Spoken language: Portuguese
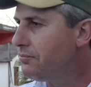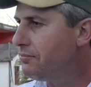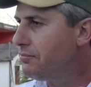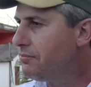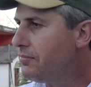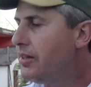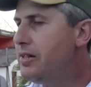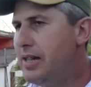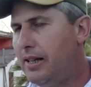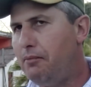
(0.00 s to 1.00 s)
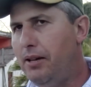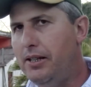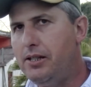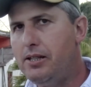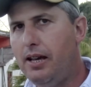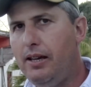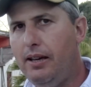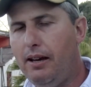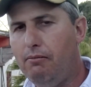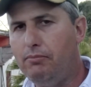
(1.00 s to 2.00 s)
vai sair. Exatamente. Isso aí
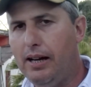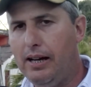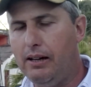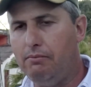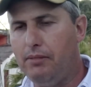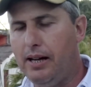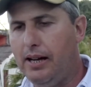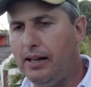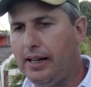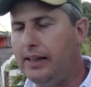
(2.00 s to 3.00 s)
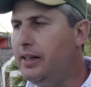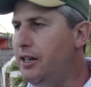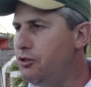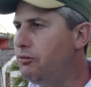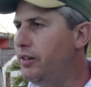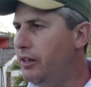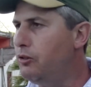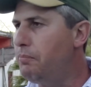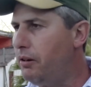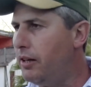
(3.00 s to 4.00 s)
é uma, uma característica do
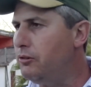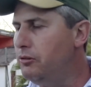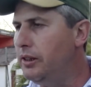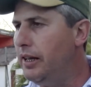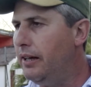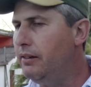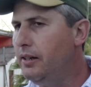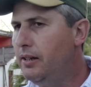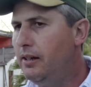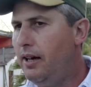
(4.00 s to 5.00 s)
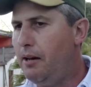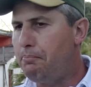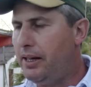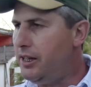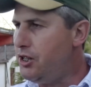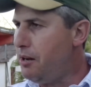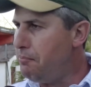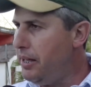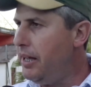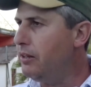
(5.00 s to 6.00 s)
governador Paulo Artung, né? É
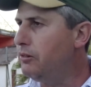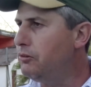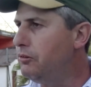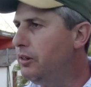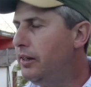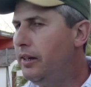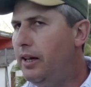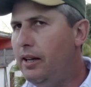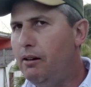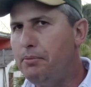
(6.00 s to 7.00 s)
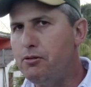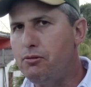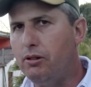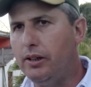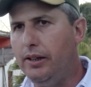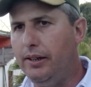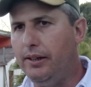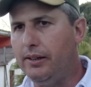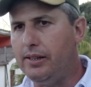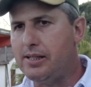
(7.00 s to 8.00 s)
planejamento, ele é uma pessoa
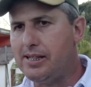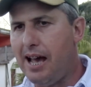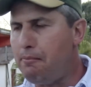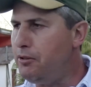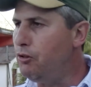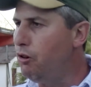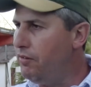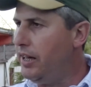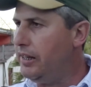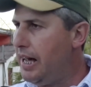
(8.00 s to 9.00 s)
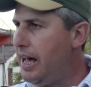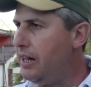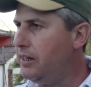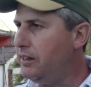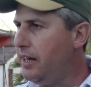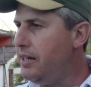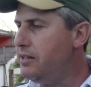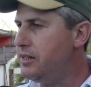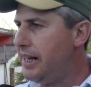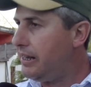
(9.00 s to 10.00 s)
que, que sabe governar, que tem
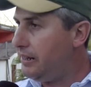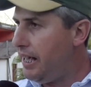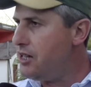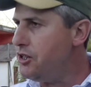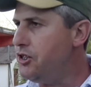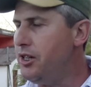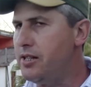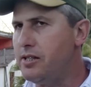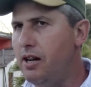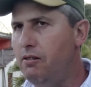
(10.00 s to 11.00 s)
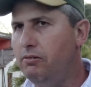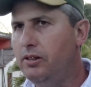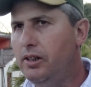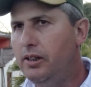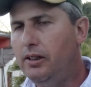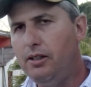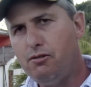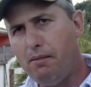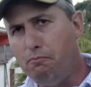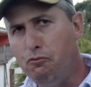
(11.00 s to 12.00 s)
estratégia de gestão. E
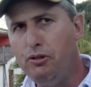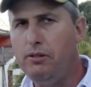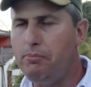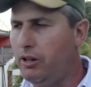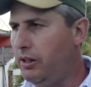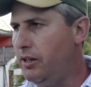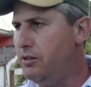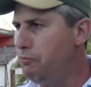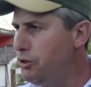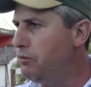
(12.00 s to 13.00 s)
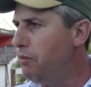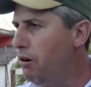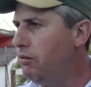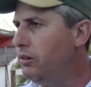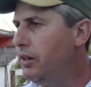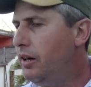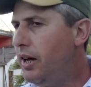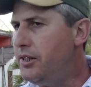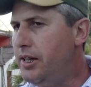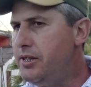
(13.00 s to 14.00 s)
isso é muito importante, muito bom
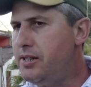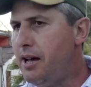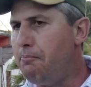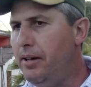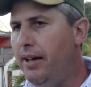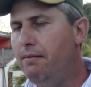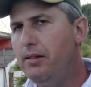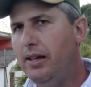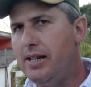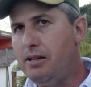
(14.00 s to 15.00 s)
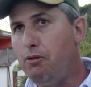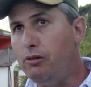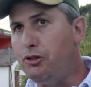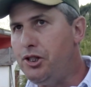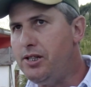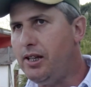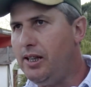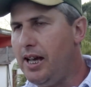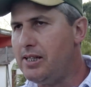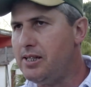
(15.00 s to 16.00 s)
a gente saber, receber uma notícia
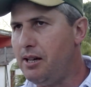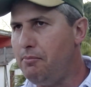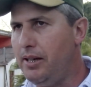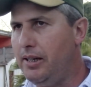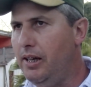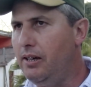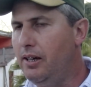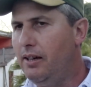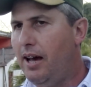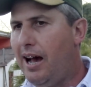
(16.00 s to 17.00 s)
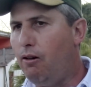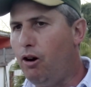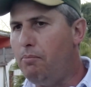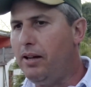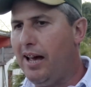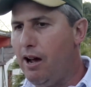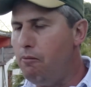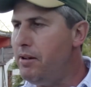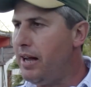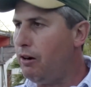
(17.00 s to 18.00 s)
dessa, saber que a obra
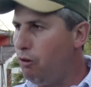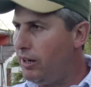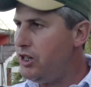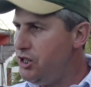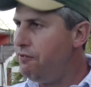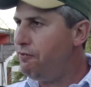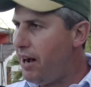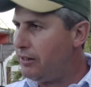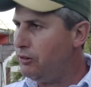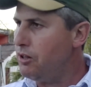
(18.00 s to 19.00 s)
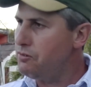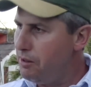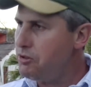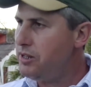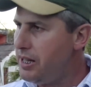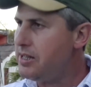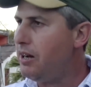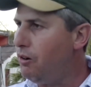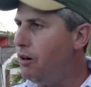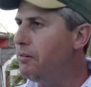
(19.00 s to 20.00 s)
realmente, agora de fato, nós vamos ter essa
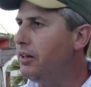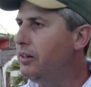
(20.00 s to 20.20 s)
obra